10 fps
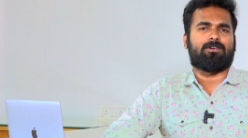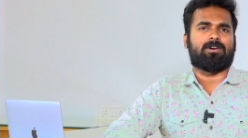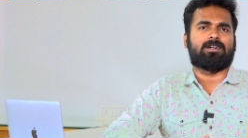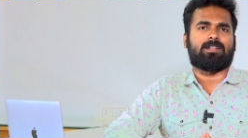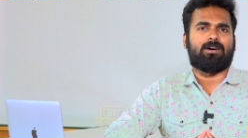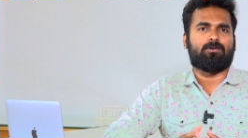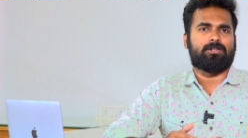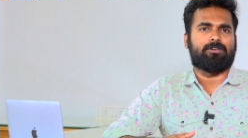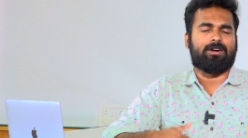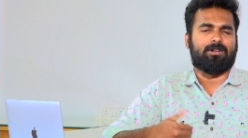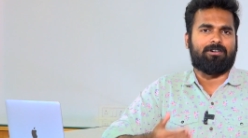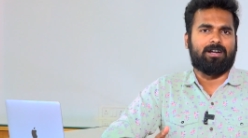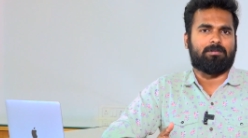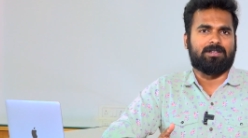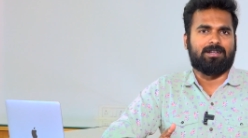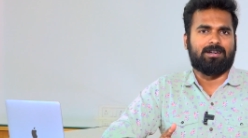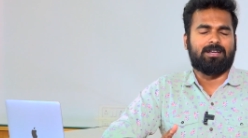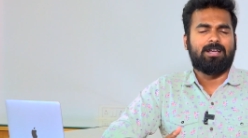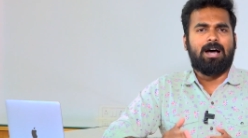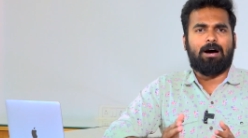அவர்கள்ட்ட தான் உதவி இயக்குனர் வேலை பார்த்தாரு
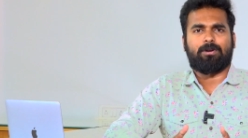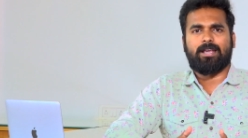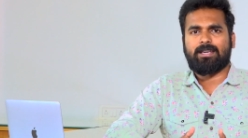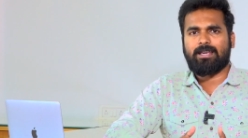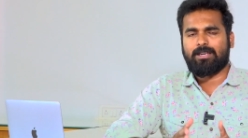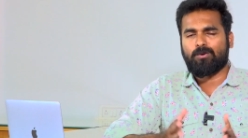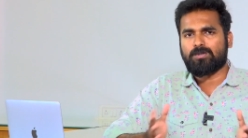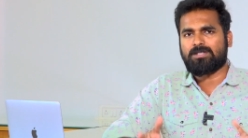அவர் இயக்கிய யூத்